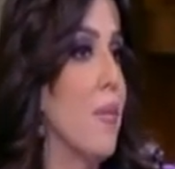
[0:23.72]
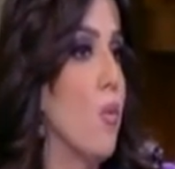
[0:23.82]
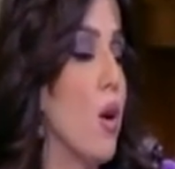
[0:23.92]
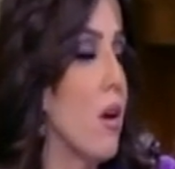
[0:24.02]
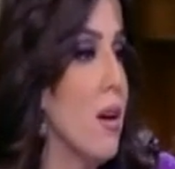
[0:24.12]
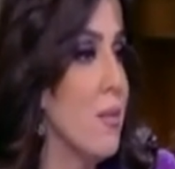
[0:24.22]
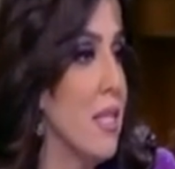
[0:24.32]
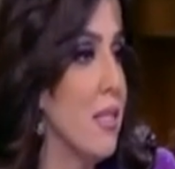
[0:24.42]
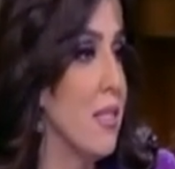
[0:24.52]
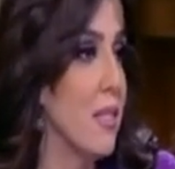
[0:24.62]
وراها
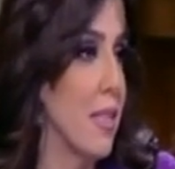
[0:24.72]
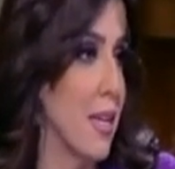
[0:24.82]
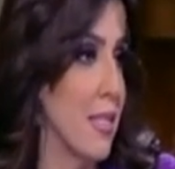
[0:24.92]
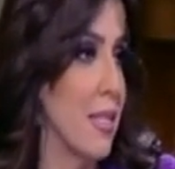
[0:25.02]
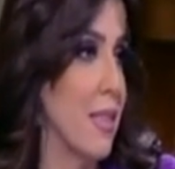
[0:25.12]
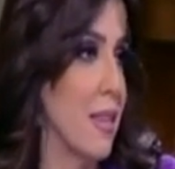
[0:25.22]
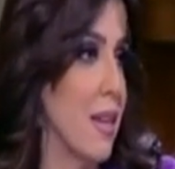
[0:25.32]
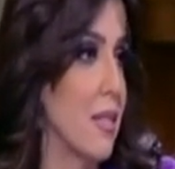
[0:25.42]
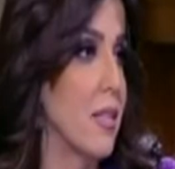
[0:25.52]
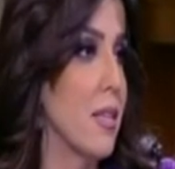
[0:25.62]
مين يعني آه،
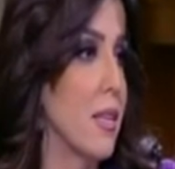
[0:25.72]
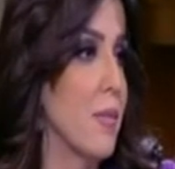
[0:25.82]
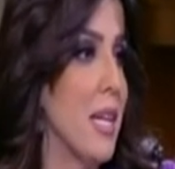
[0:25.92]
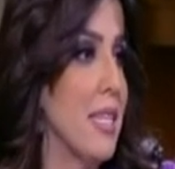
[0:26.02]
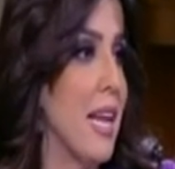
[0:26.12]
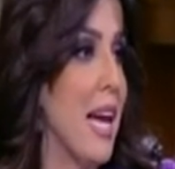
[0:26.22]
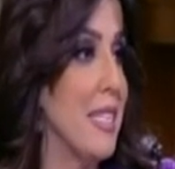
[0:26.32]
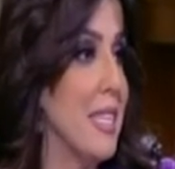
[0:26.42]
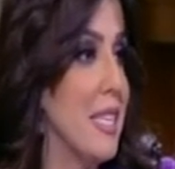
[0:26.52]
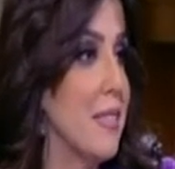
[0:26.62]
حضرتك بدأنا
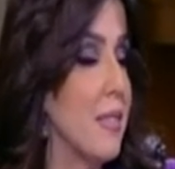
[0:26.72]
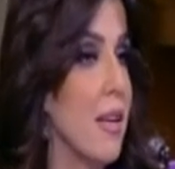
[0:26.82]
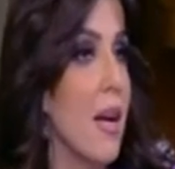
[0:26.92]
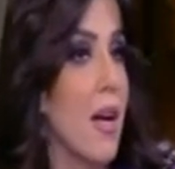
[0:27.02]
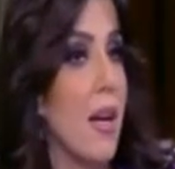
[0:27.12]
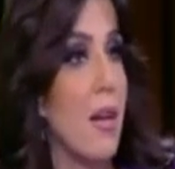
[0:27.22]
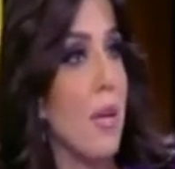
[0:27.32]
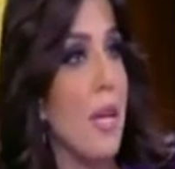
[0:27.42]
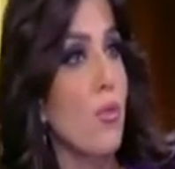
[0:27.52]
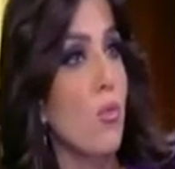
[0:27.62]
الحديث آه،
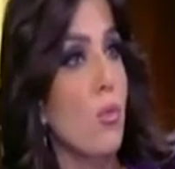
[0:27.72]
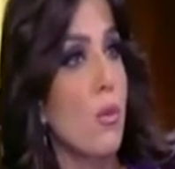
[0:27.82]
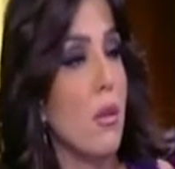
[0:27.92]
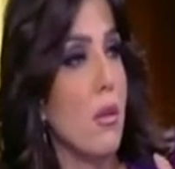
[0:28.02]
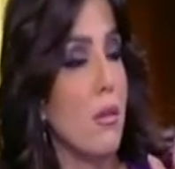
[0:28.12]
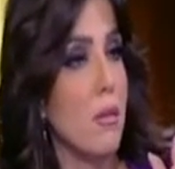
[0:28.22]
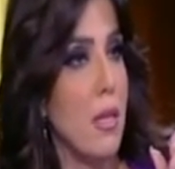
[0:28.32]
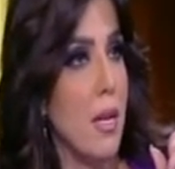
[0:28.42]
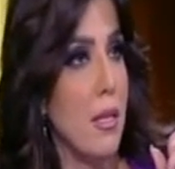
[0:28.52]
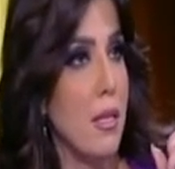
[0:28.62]
بأنه آه،
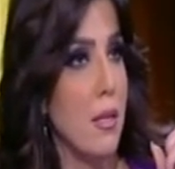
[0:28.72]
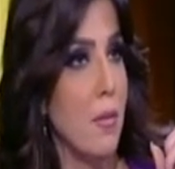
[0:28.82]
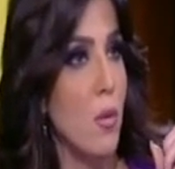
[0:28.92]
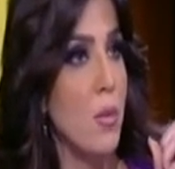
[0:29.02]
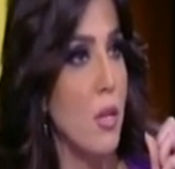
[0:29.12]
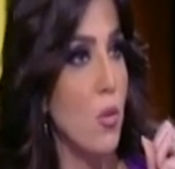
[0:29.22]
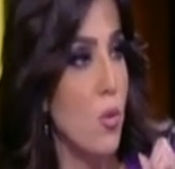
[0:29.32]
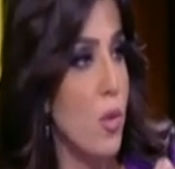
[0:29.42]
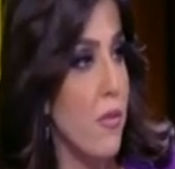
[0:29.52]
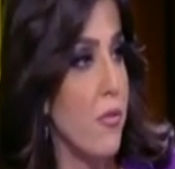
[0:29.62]
يعني ممكن
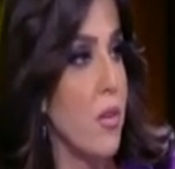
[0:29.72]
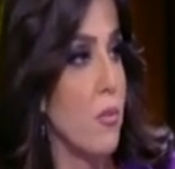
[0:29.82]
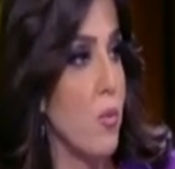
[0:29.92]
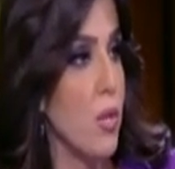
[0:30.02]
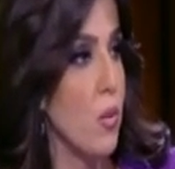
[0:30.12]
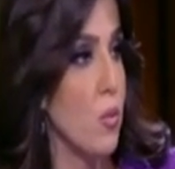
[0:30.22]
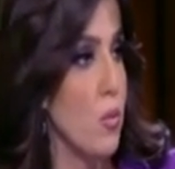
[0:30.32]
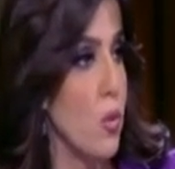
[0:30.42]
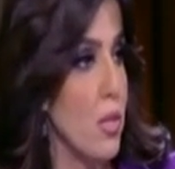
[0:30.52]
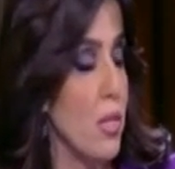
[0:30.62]
يكون أفراد ممكن يكون
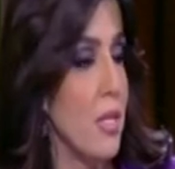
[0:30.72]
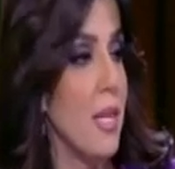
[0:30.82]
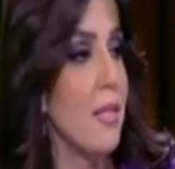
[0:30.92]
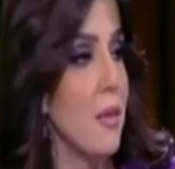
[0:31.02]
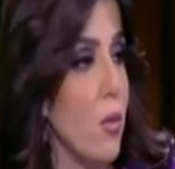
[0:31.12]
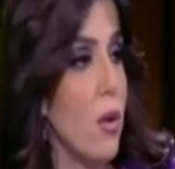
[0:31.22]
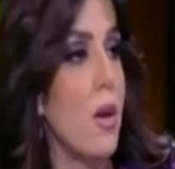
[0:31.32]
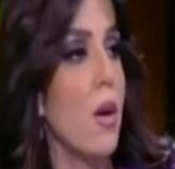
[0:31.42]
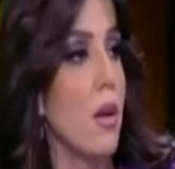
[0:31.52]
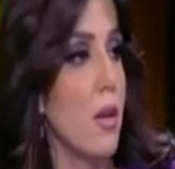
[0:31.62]
مؤسسات
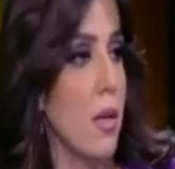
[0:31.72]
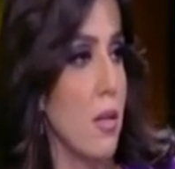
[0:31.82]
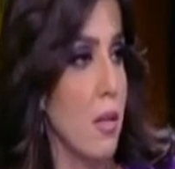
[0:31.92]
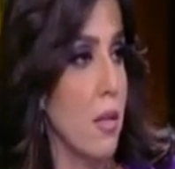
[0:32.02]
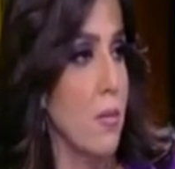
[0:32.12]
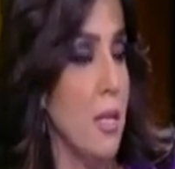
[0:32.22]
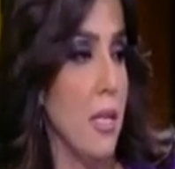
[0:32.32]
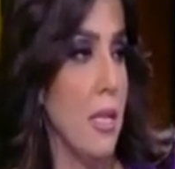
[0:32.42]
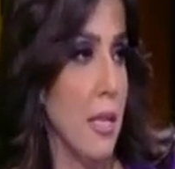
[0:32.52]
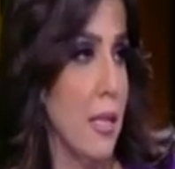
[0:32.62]
وراها
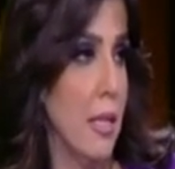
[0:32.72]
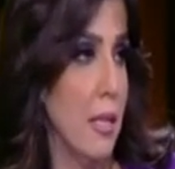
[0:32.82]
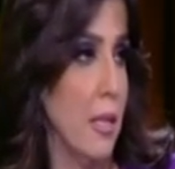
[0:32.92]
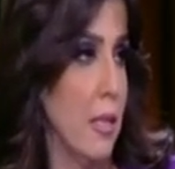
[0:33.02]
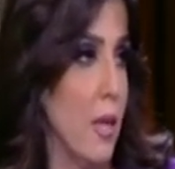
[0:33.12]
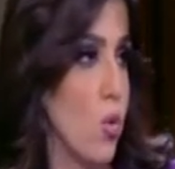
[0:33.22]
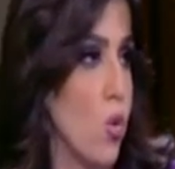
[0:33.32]
مين يعني أنا بقول لحضرتك